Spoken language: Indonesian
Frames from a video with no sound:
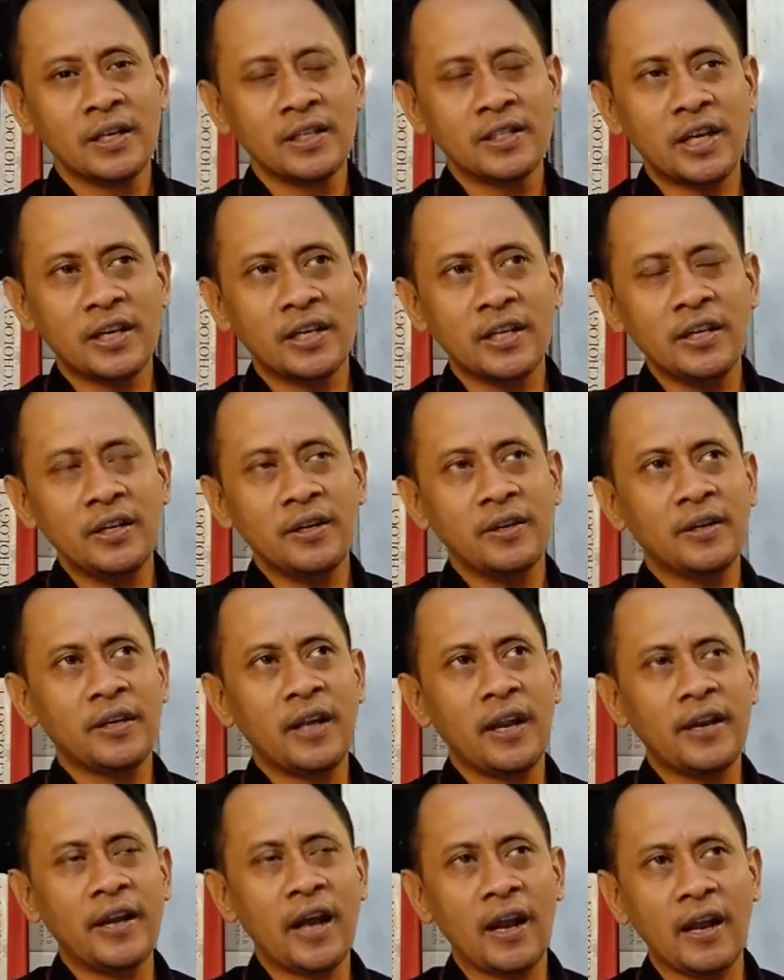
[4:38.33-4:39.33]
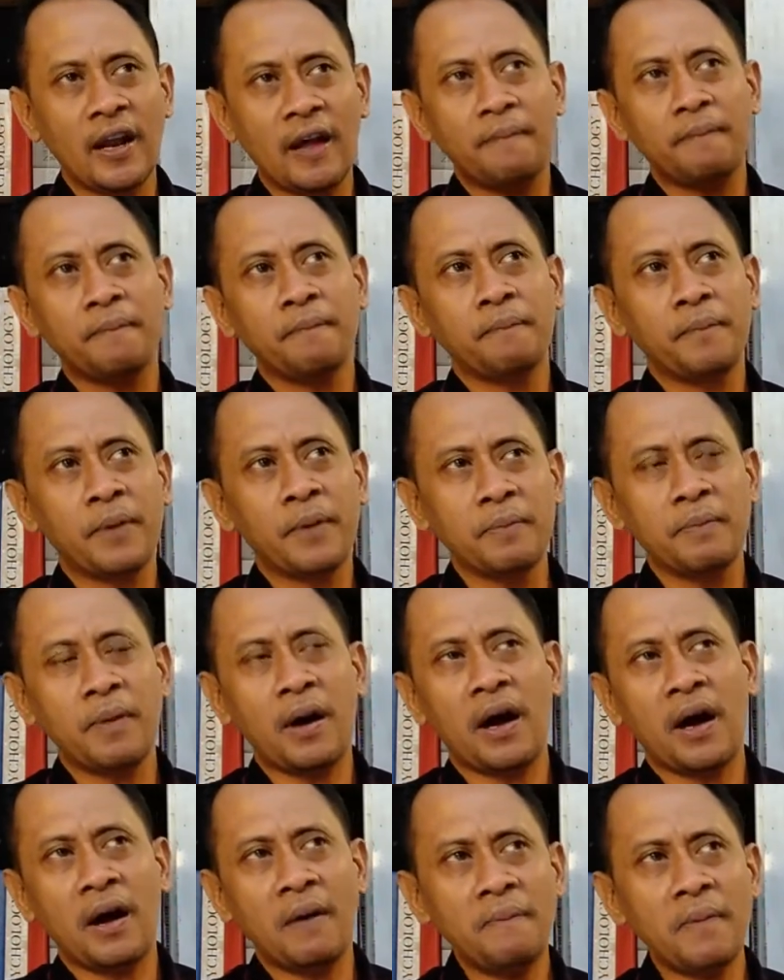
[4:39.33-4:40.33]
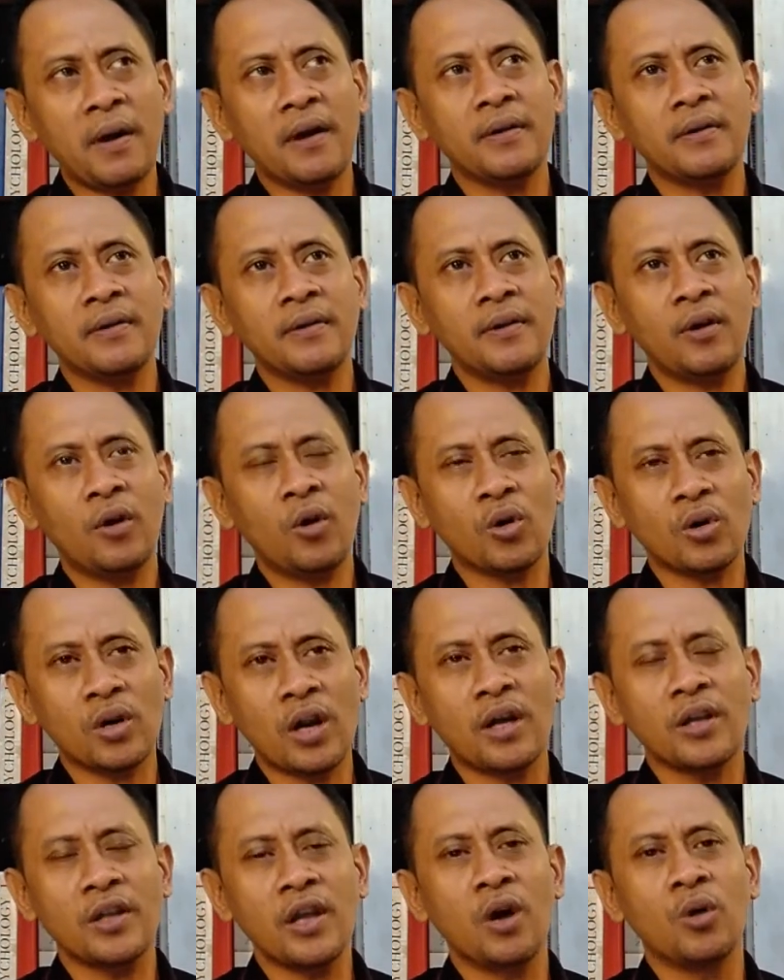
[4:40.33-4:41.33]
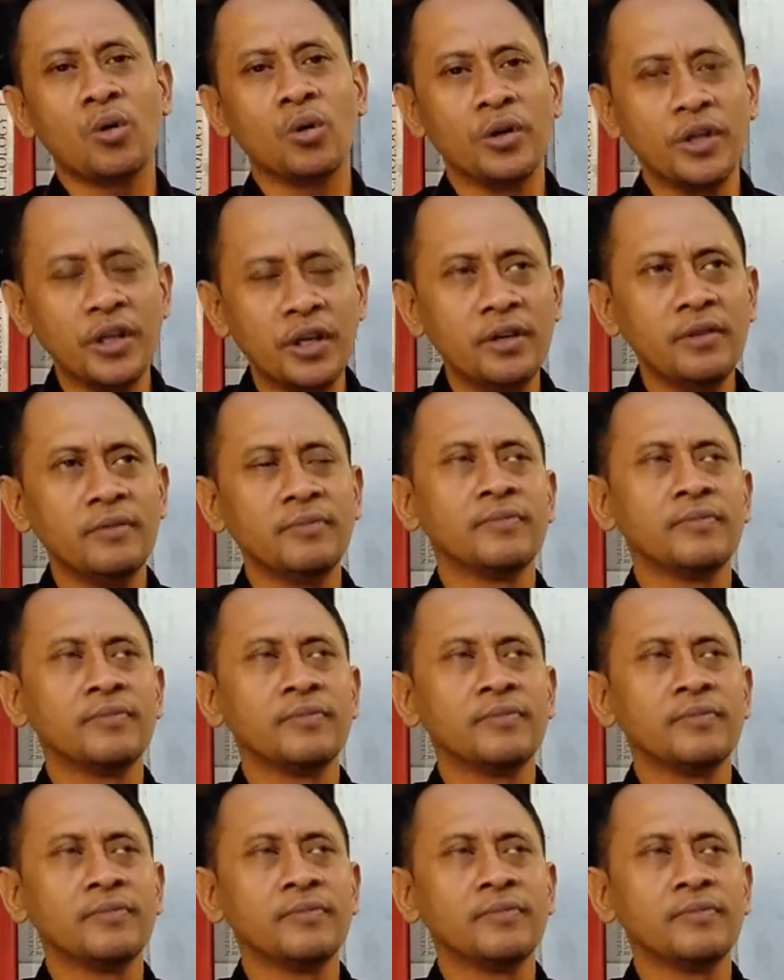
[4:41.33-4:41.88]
Jadi di dalam pemahaman orang Yahudi